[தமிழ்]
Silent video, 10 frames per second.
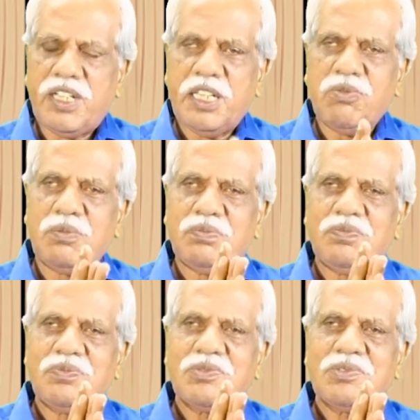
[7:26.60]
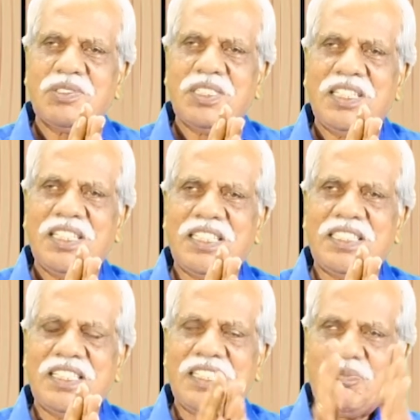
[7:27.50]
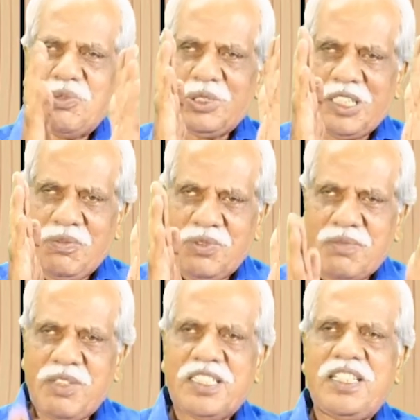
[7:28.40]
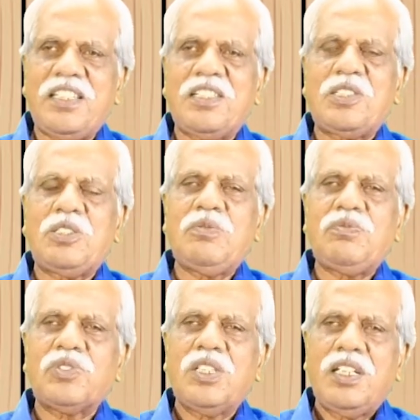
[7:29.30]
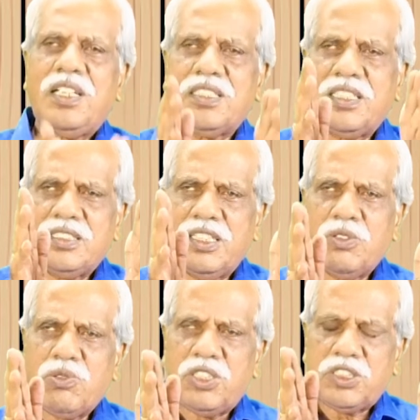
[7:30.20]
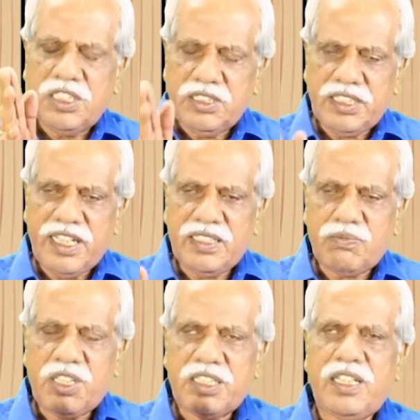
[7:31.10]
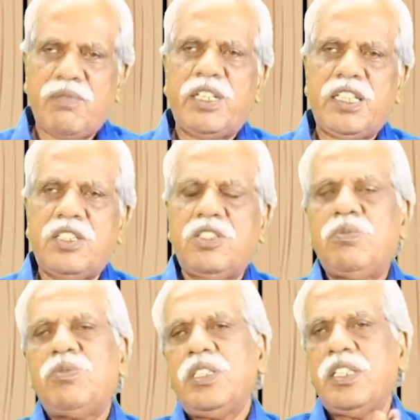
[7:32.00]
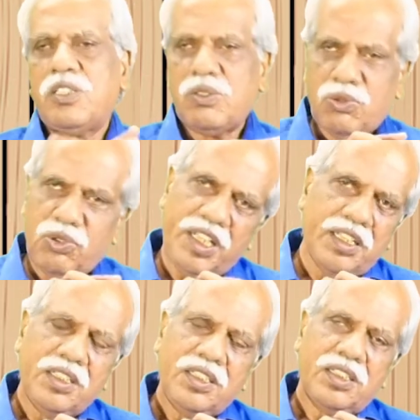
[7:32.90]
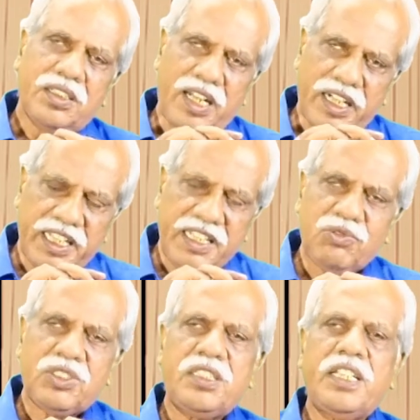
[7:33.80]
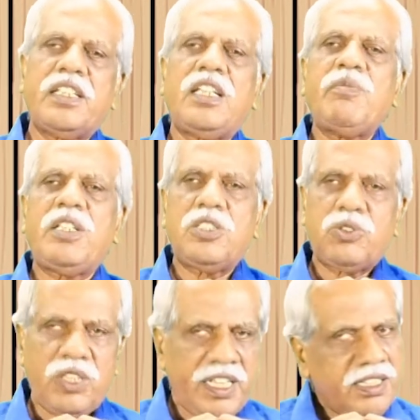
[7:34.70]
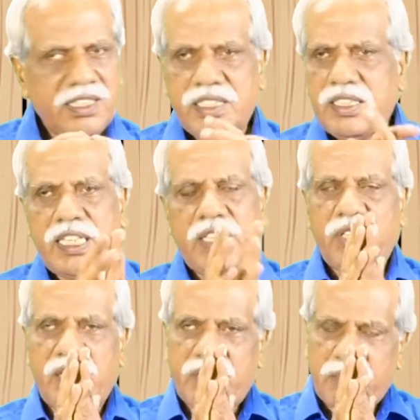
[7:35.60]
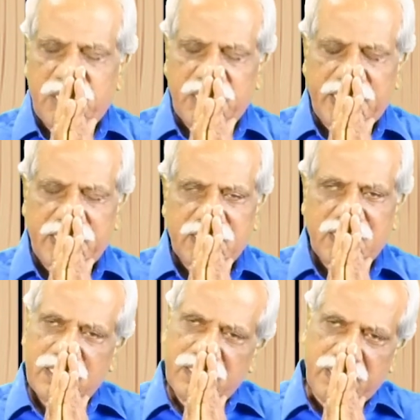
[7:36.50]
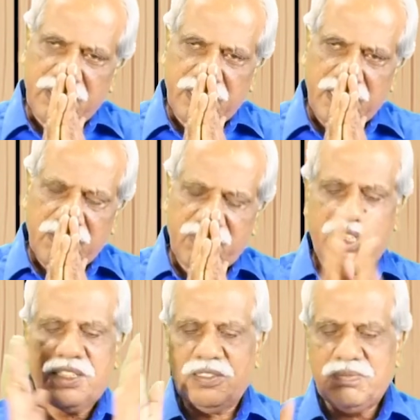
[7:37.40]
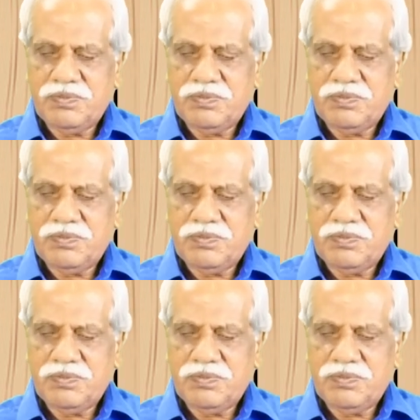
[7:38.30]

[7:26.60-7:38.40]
வடிவம் அந்த புத்தகம் நம்மிடத்திலே இருக்கட்டும் அந்த திருக்குறள் சிந்தனை நம்மிடத்திலே மலரட்டும் என்று கூறி நாளையும் சந்திக்கலாம் என்று சொல்லி இந்த அளவிலே விடைபெறுகிறேன் நன்றி வணக்கம்